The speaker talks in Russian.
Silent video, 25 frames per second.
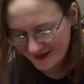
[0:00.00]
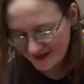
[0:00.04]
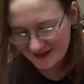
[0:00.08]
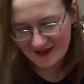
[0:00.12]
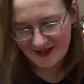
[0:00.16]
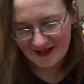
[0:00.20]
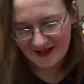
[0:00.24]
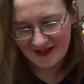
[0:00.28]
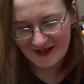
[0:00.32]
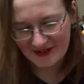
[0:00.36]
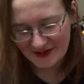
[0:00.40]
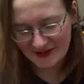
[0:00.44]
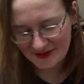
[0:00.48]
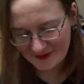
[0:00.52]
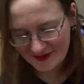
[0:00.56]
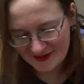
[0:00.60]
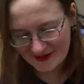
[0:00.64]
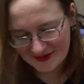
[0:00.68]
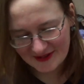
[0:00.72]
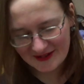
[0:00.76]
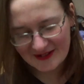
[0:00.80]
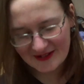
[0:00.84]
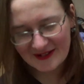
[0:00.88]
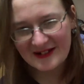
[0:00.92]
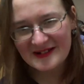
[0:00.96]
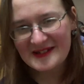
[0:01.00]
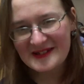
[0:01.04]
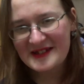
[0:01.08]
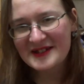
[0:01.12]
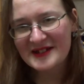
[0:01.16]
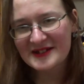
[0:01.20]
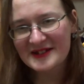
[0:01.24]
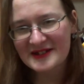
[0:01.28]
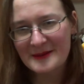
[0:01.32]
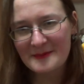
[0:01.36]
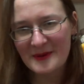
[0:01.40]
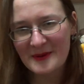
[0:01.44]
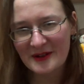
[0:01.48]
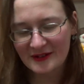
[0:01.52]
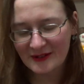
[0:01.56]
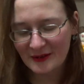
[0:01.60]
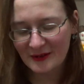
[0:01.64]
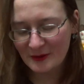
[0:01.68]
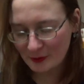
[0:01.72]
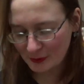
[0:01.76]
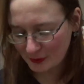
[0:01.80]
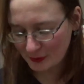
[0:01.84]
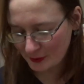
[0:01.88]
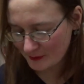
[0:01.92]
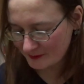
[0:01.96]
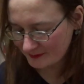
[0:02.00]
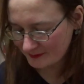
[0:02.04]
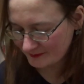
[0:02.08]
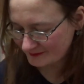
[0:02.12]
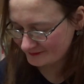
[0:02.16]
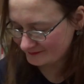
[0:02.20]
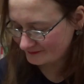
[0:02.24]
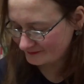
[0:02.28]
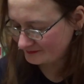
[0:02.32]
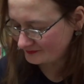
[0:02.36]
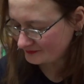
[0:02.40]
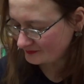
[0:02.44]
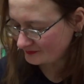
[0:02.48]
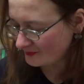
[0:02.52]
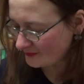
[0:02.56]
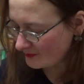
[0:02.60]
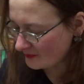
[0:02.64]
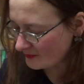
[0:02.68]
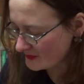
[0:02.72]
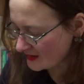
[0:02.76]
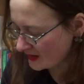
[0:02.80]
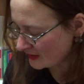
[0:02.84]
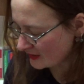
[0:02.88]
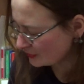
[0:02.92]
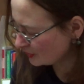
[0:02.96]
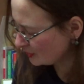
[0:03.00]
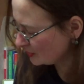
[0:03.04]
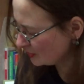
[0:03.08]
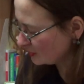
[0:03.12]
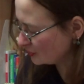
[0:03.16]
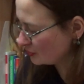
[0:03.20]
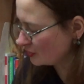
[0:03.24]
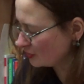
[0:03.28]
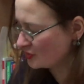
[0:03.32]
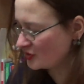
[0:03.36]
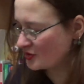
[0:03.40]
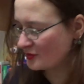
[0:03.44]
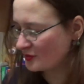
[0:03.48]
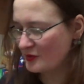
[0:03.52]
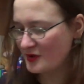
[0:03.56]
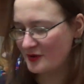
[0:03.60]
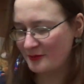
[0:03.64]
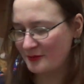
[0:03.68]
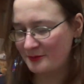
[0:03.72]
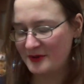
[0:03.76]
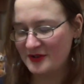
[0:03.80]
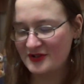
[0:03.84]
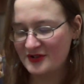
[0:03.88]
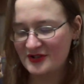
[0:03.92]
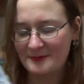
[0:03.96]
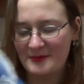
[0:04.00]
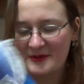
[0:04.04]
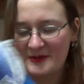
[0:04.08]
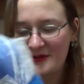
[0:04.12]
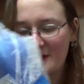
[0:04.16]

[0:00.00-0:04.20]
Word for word: заказывайте, не хотите, сама завязываю. Ну и то, чего я, в принципе,